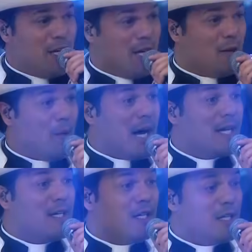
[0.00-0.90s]
Eu a
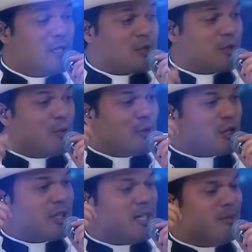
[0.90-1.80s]
isto
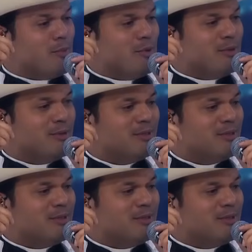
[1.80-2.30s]
chamo